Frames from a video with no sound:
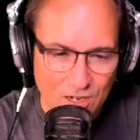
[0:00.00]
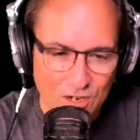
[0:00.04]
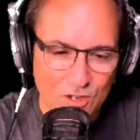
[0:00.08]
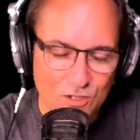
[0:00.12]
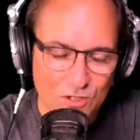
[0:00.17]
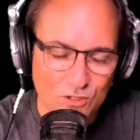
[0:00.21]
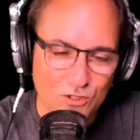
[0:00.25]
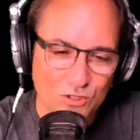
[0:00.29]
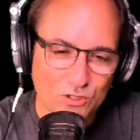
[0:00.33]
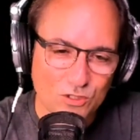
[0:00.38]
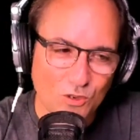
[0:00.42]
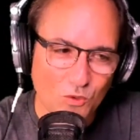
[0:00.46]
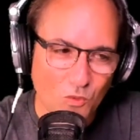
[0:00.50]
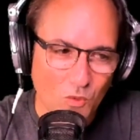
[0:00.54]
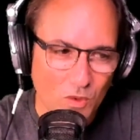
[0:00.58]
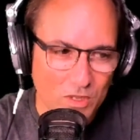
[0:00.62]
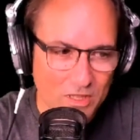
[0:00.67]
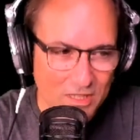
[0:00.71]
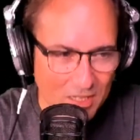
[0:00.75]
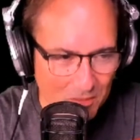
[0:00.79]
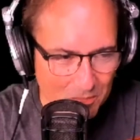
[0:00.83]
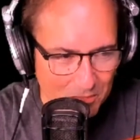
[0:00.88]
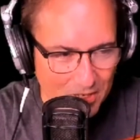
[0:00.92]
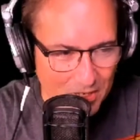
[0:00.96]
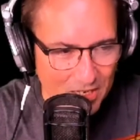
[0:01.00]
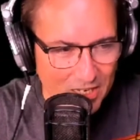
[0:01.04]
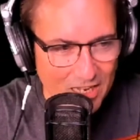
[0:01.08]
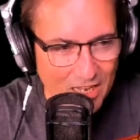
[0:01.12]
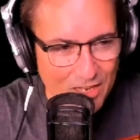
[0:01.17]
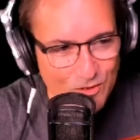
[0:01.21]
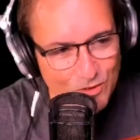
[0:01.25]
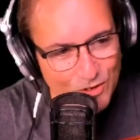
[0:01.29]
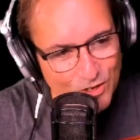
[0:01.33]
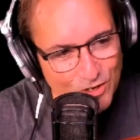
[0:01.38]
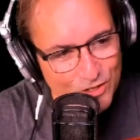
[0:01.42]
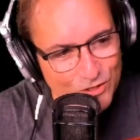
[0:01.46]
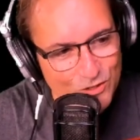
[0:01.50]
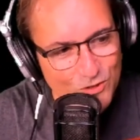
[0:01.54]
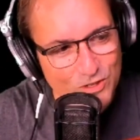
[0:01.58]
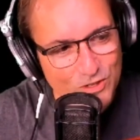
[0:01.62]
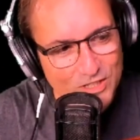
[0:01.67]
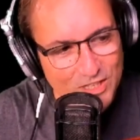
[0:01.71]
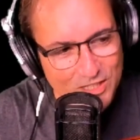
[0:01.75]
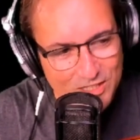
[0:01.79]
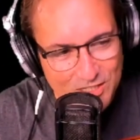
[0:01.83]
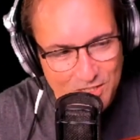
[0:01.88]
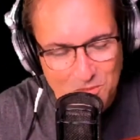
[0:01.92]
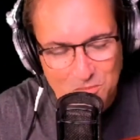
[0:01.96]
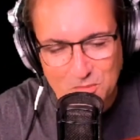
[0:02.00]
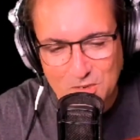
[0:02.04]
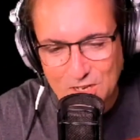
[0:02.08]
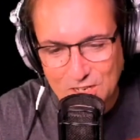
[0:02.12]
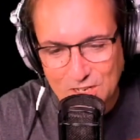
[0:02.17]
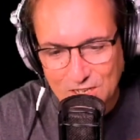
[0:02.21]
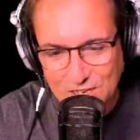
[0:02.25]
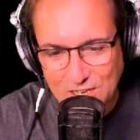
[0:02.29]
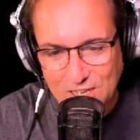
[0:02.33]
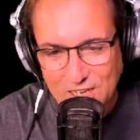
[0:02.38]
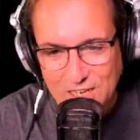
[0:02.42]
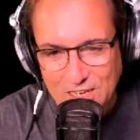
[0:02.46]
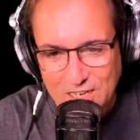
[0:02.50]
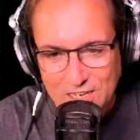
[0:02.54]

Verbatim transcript: el otro 50 mil y hay uno que llegó hasta 100 mil.